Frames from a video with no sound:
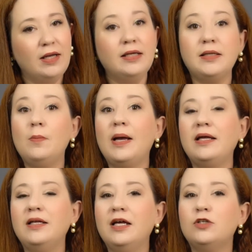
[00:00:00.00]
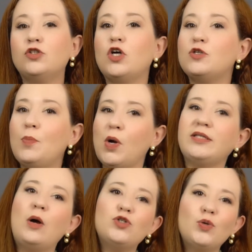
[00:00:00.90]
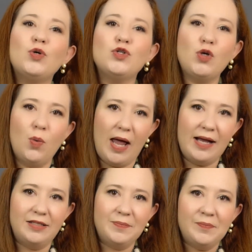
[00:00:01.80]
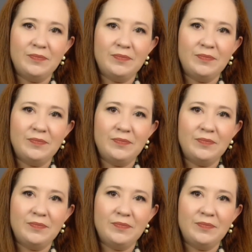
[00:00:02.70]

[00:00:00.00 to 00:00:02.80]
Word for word: e também no nosso portal de cursos online.